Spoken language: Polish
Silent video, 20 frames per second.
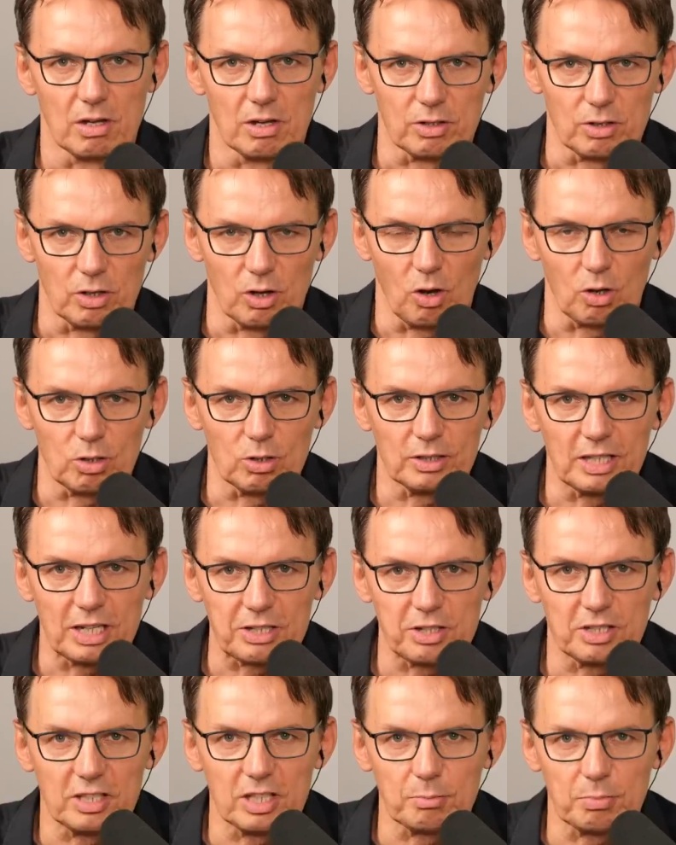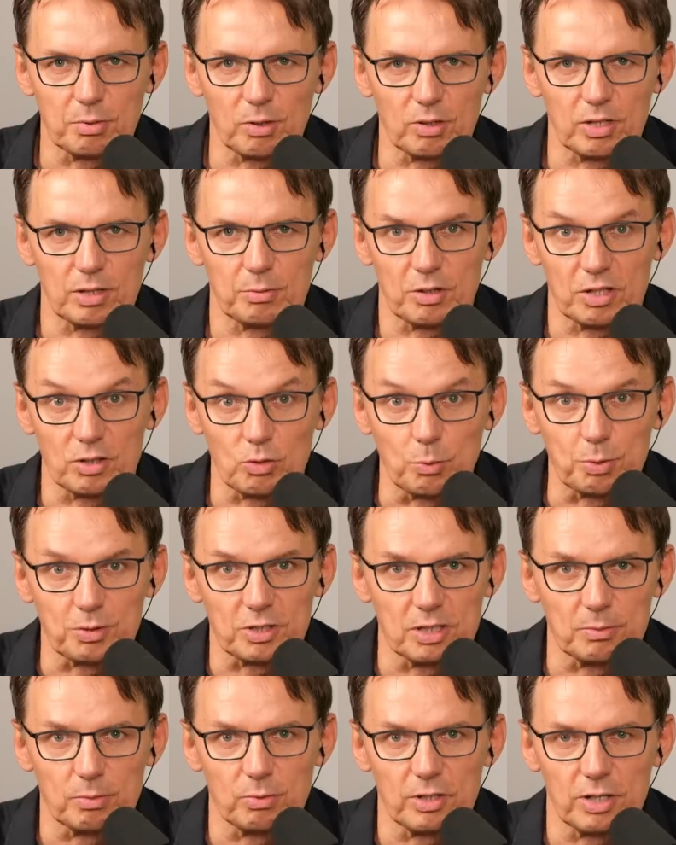że oglądacie ten program, że
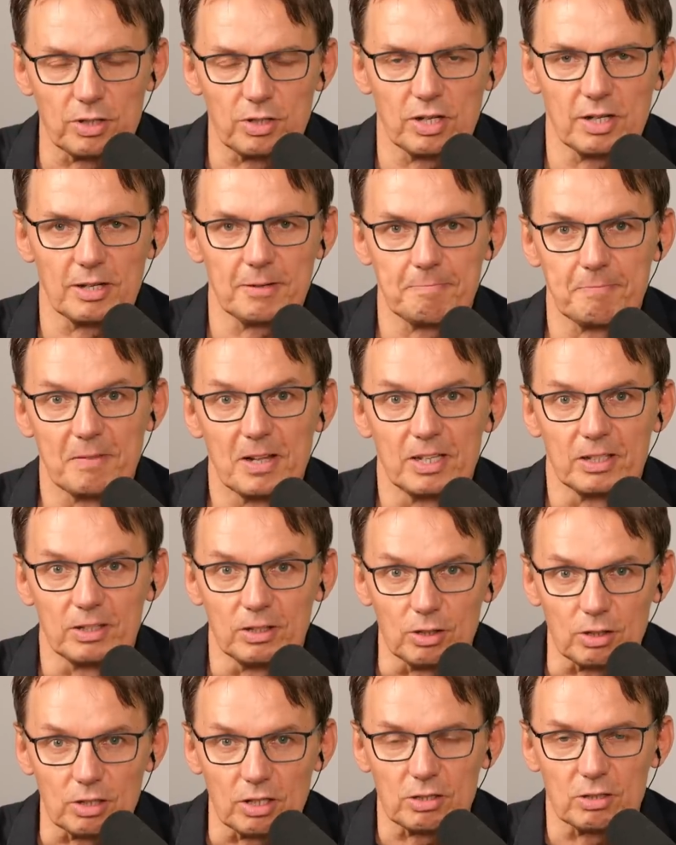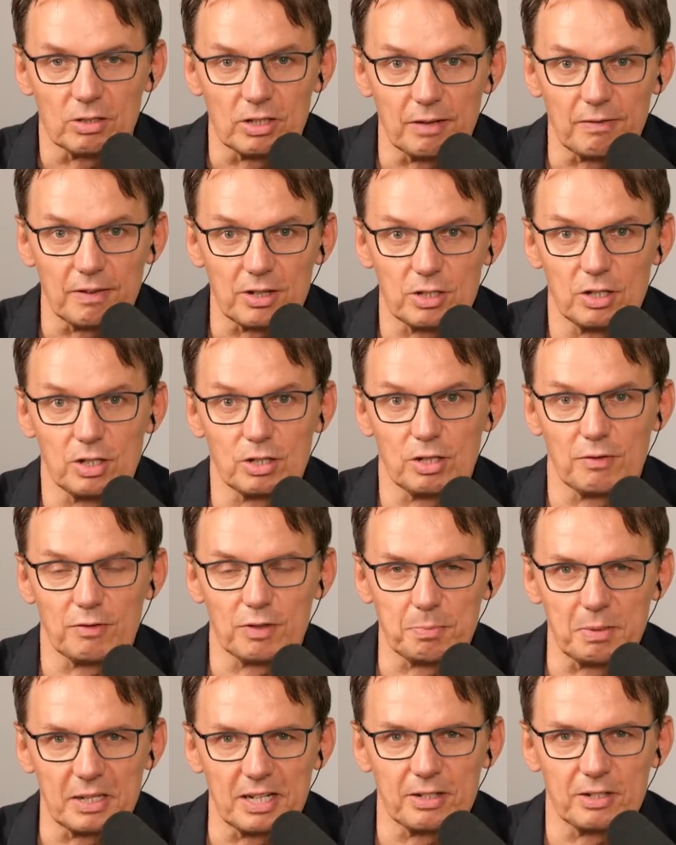subskrybujecie i że co najważniejsze
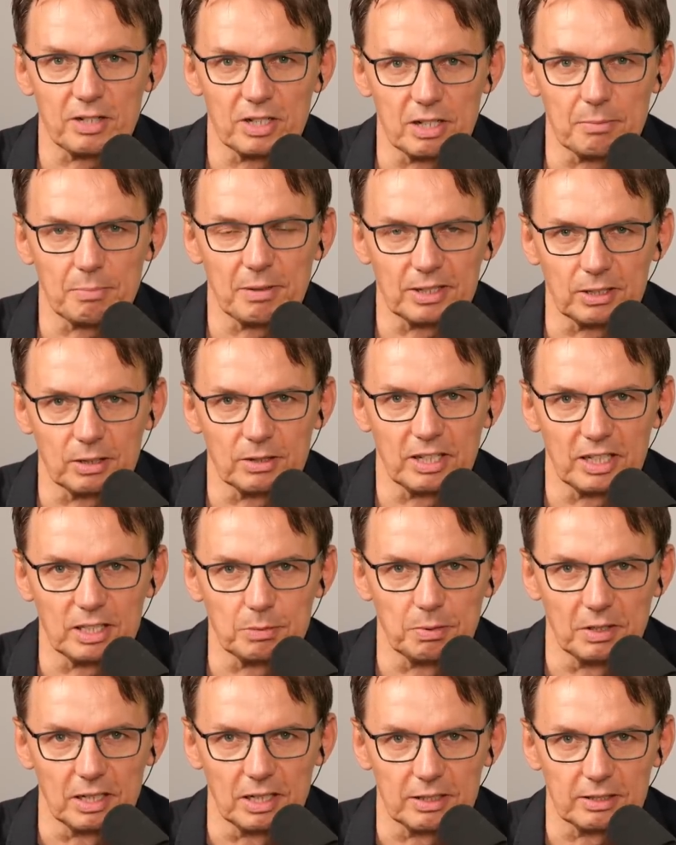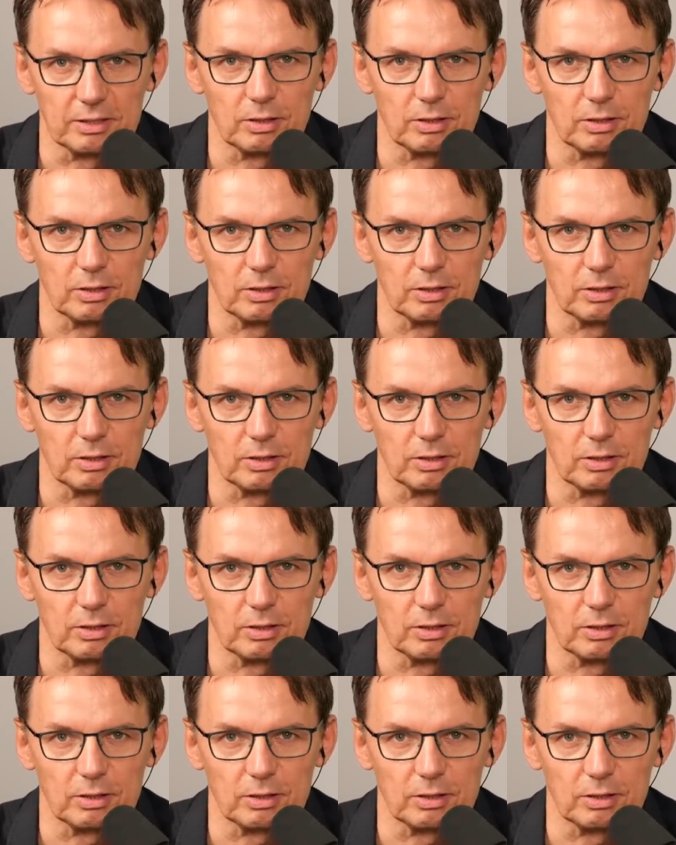wspieracie na patronite.pl.